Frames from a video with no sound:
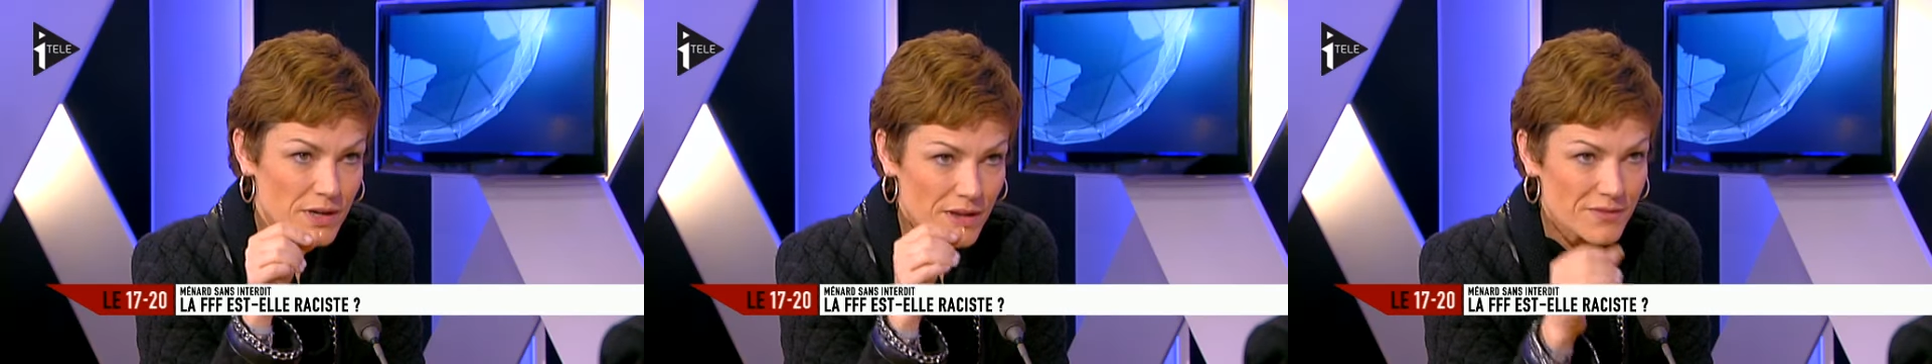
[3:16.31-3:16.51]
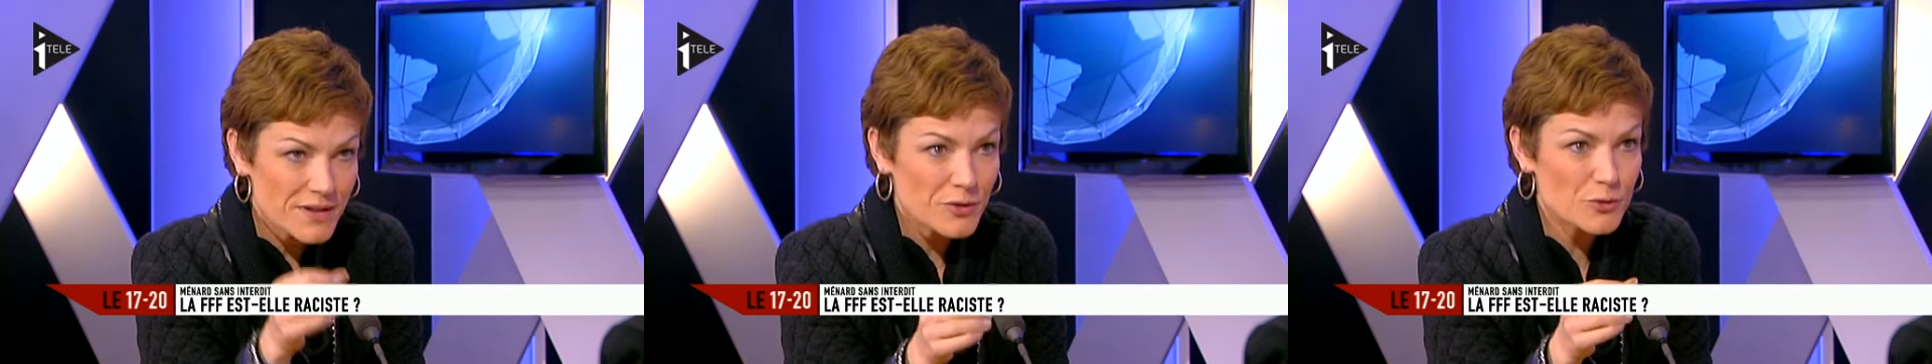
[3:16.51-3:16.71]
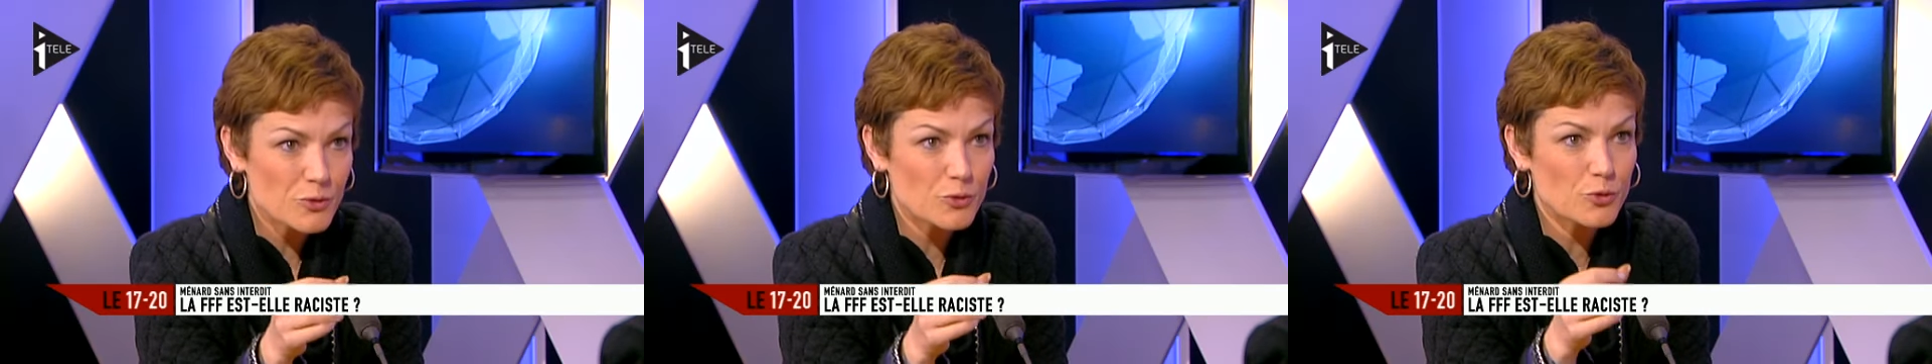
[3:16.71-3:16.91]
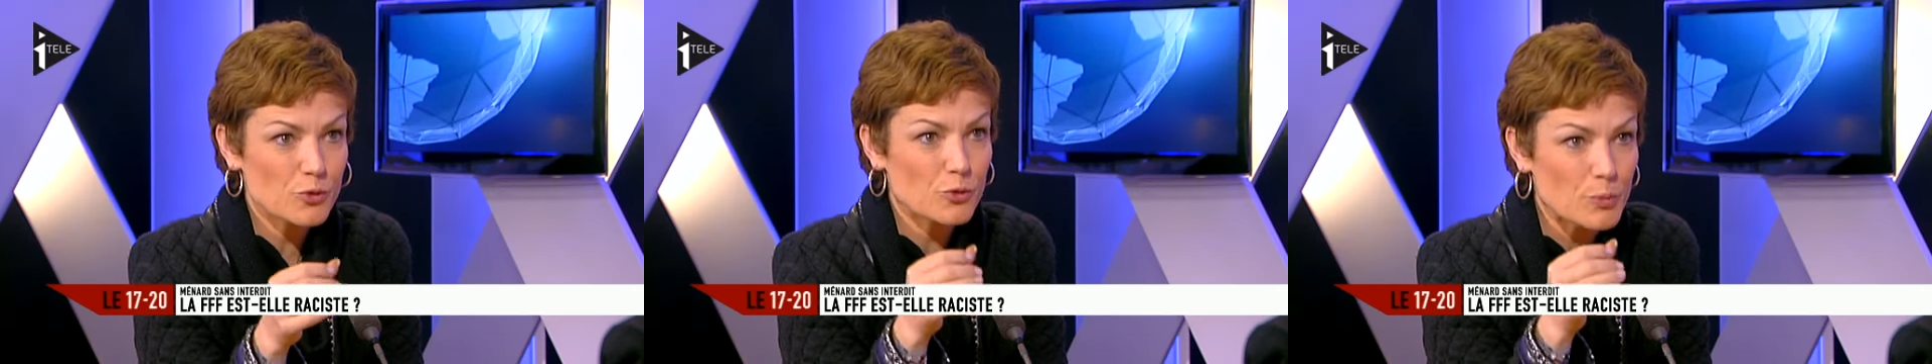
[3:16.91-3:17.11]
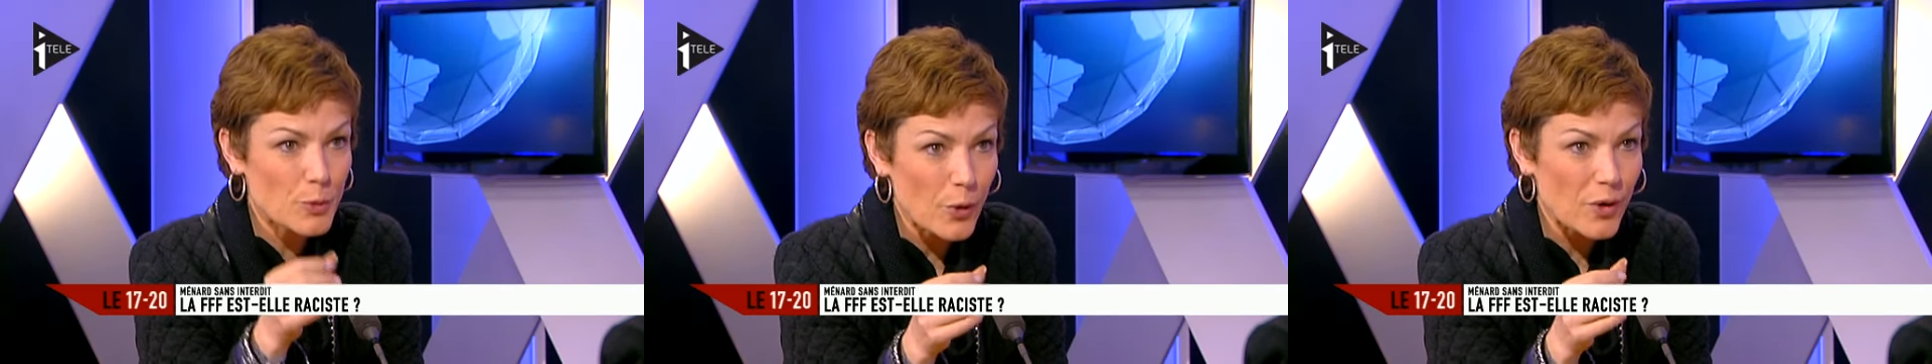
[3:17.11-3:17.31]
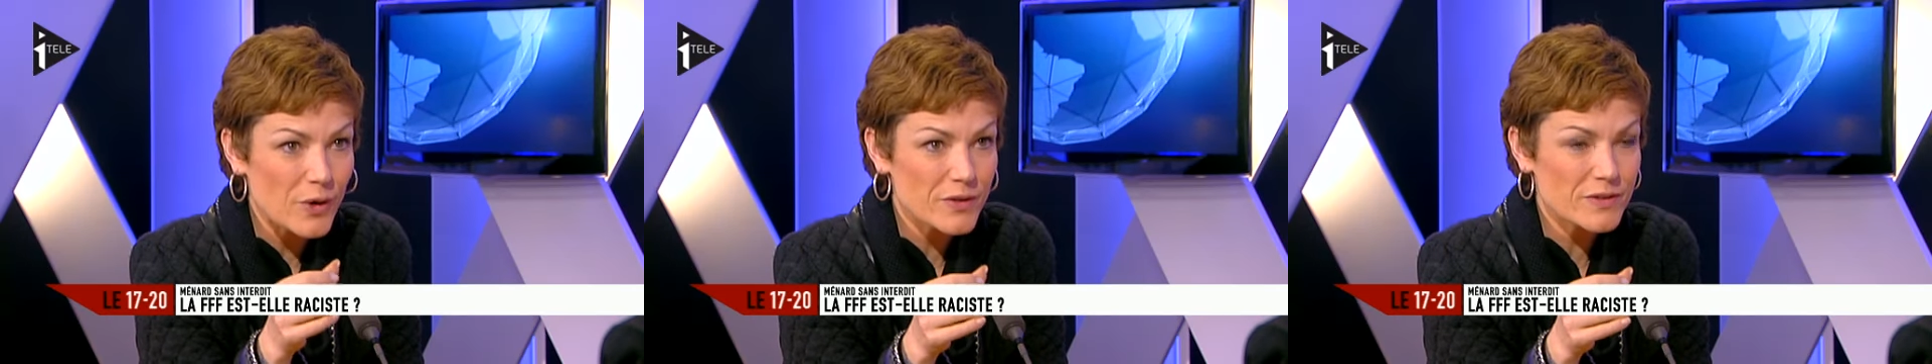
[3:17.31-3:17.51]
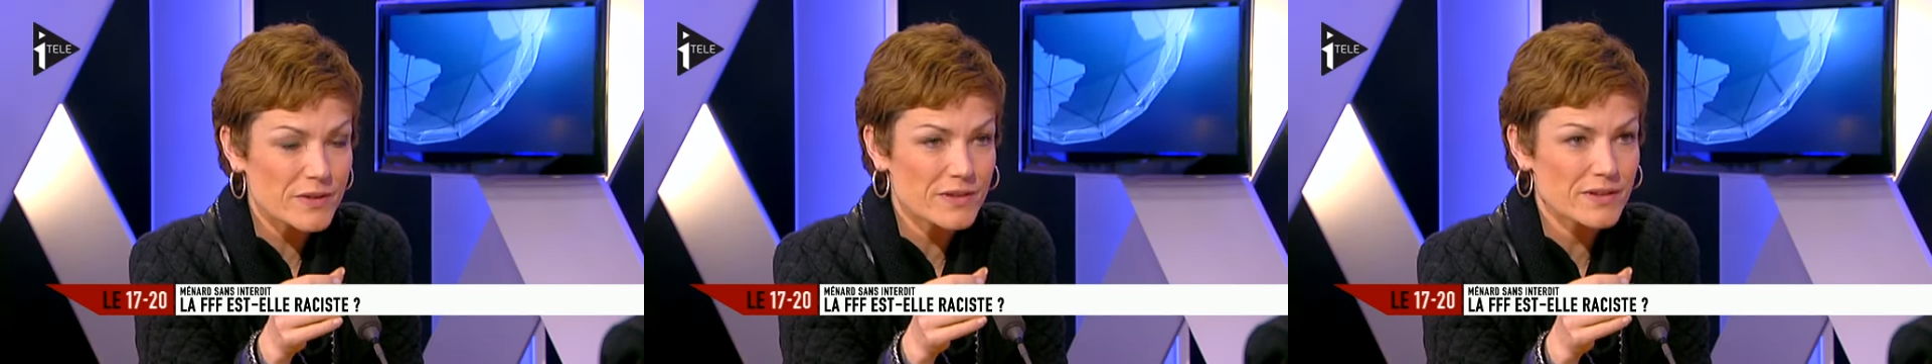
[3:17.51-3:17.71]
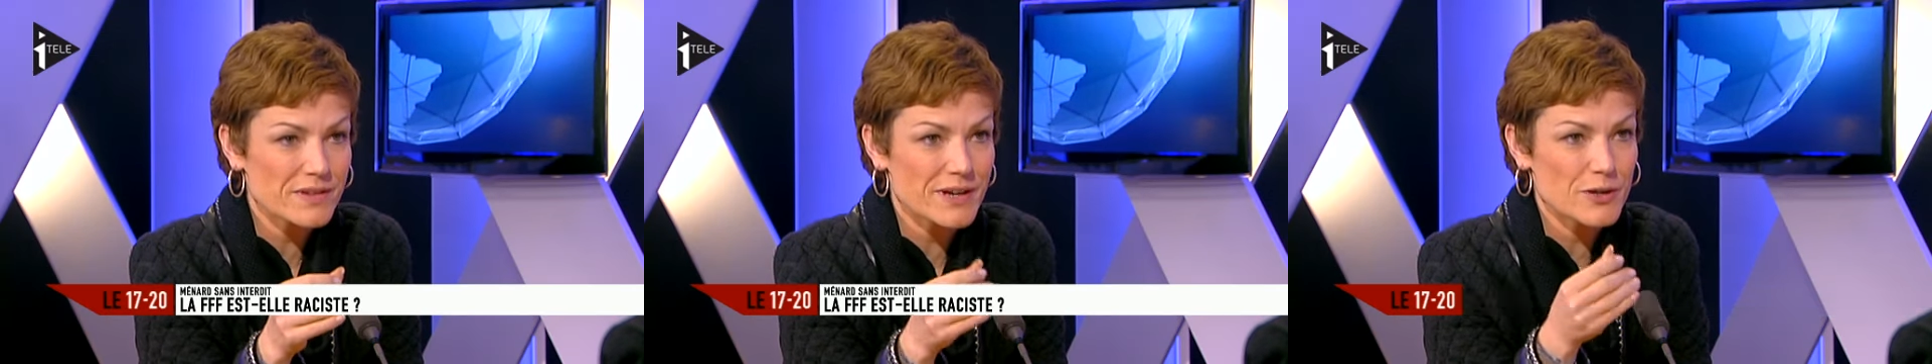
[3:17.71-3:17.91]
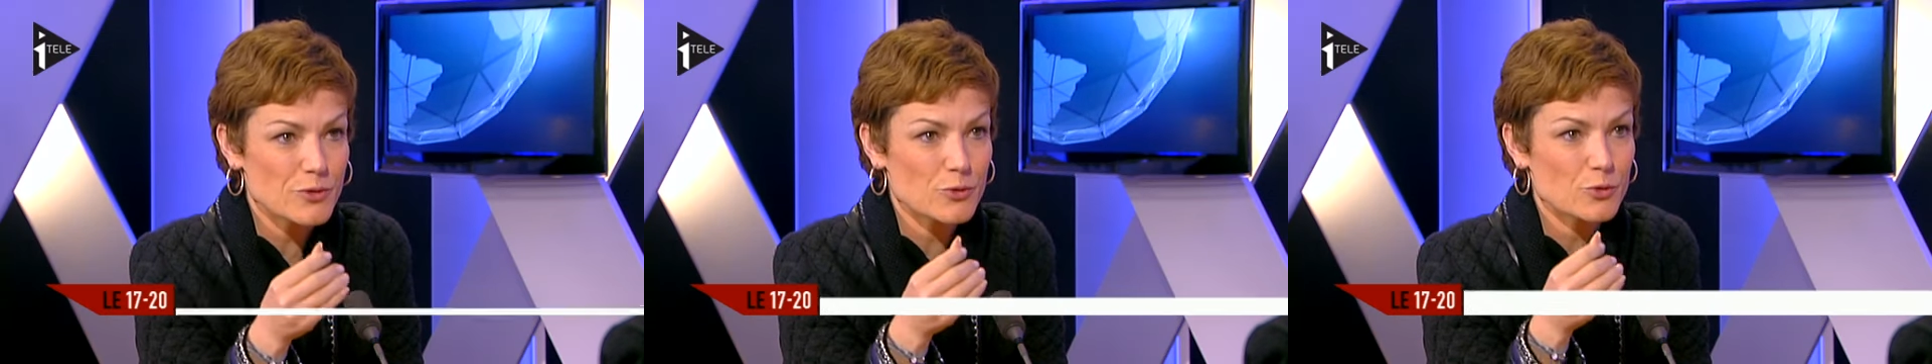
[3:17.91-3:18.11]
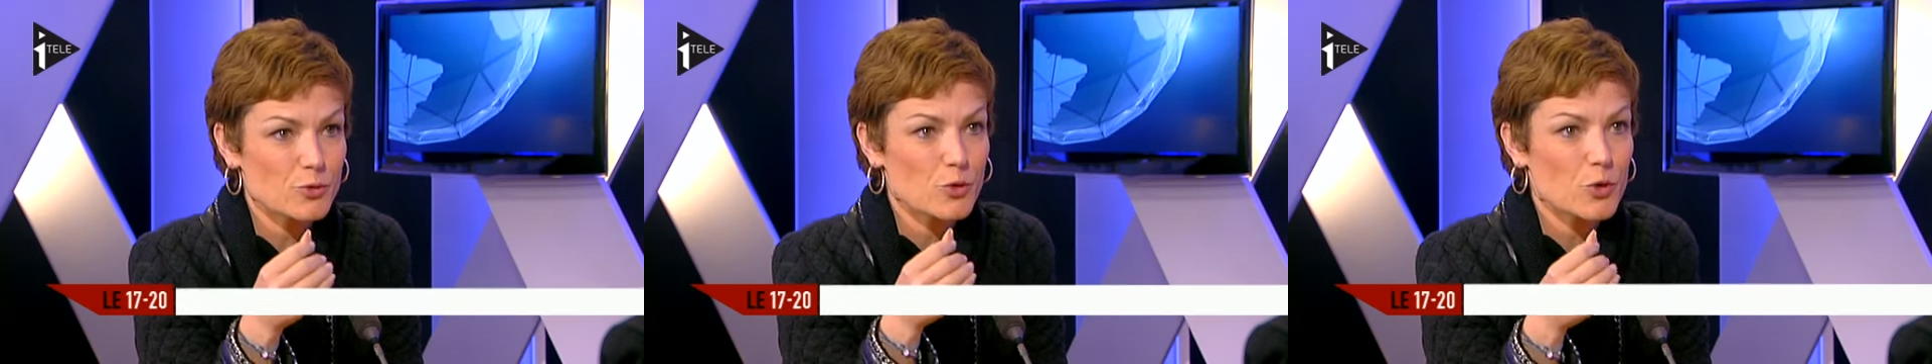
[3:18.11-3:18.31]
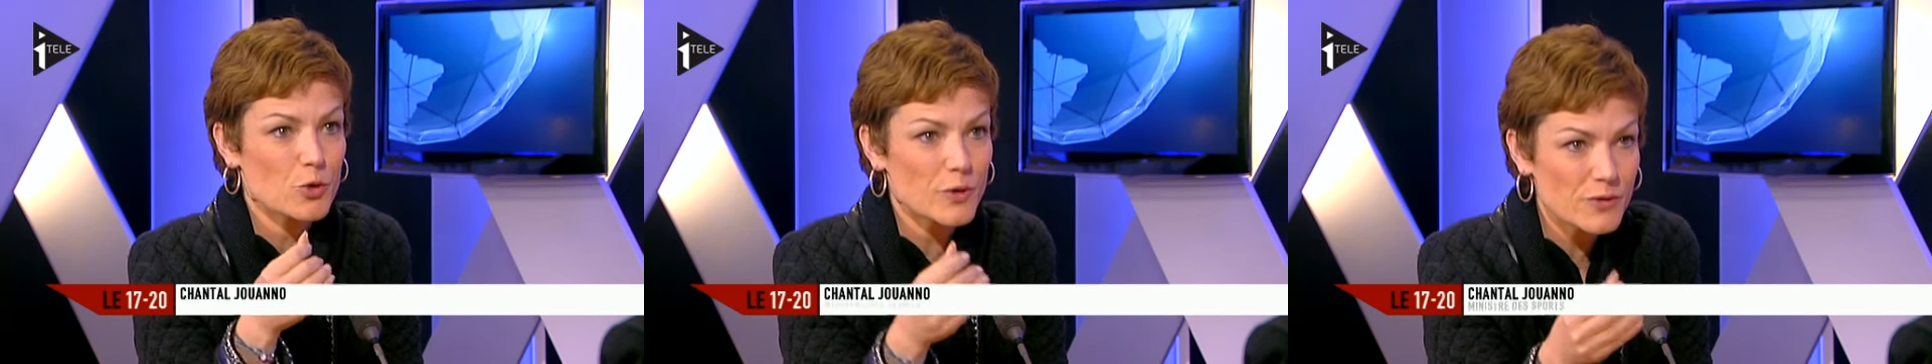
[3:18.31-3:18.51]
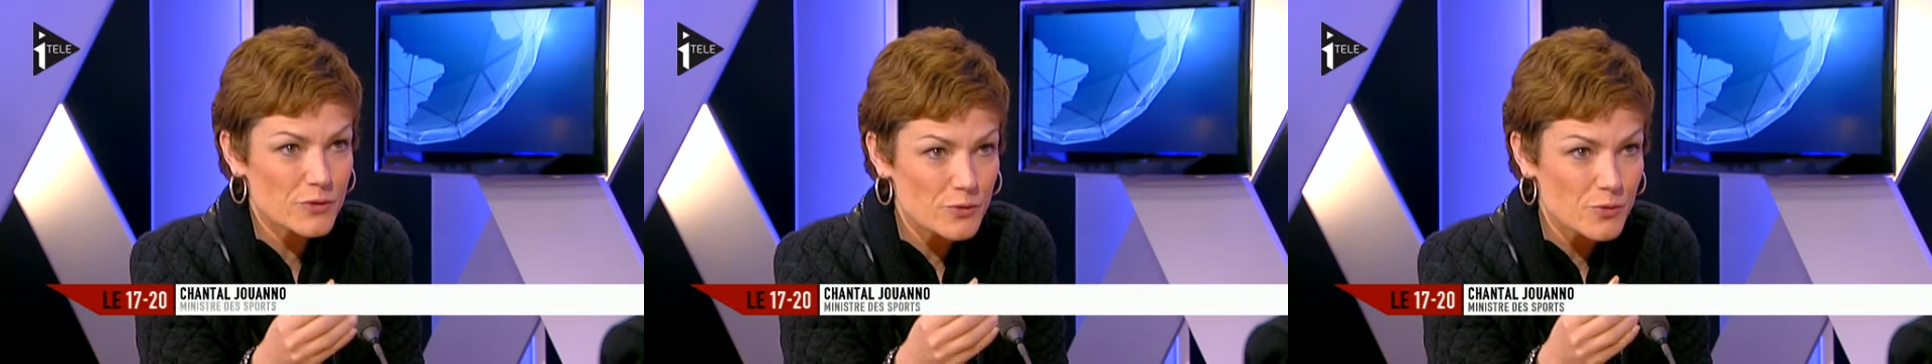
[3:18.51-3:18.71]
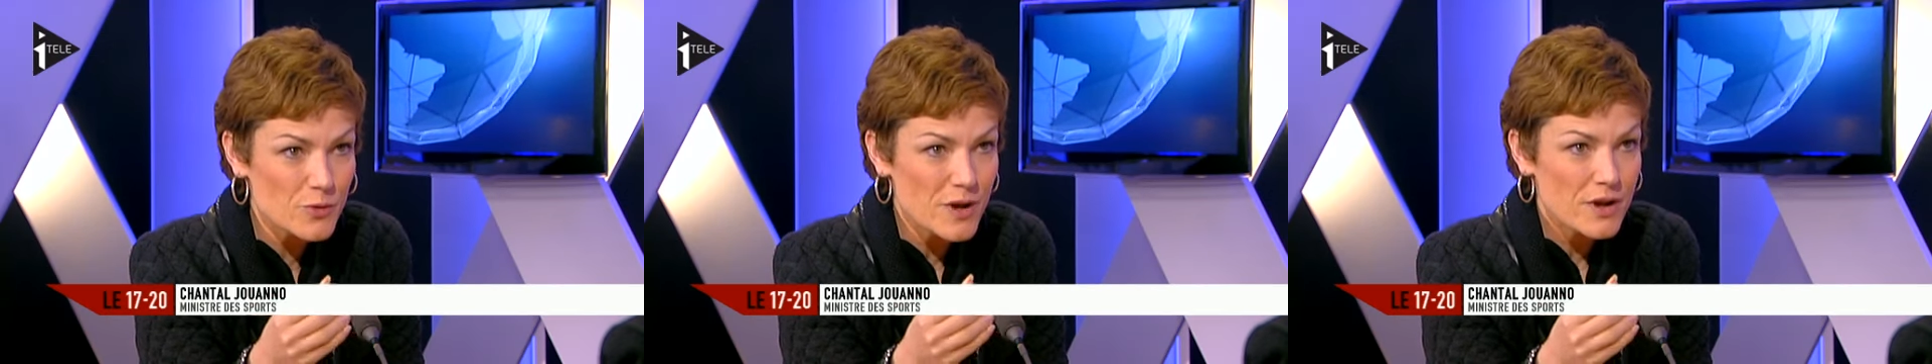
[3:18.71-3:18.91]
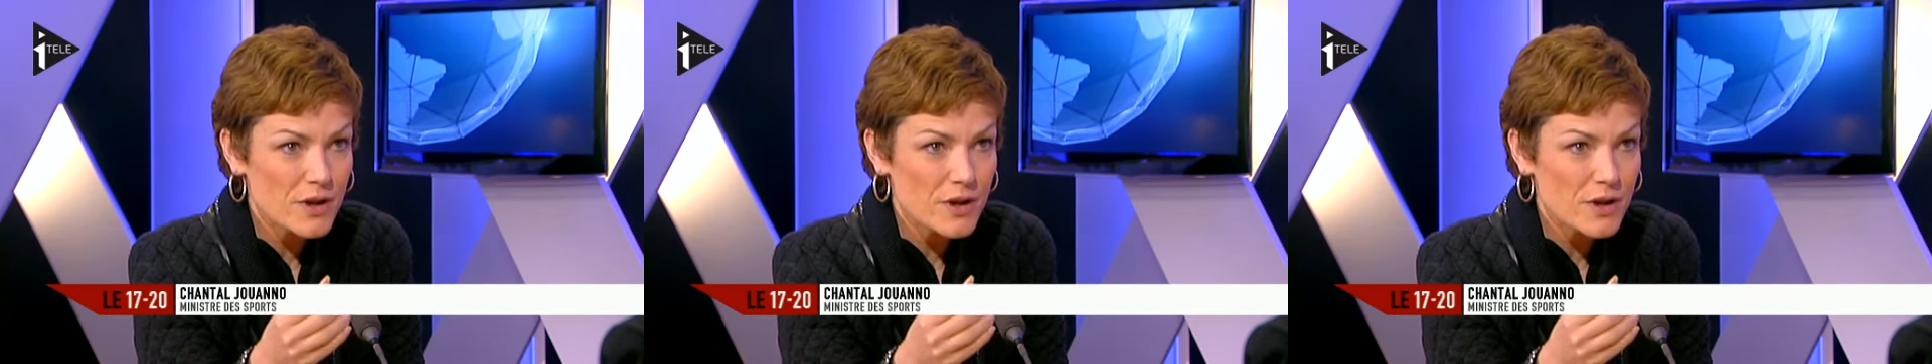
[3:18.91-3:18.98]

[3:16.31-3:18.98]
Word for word: La vertu du sport, c'est d'être un lieu de cohésion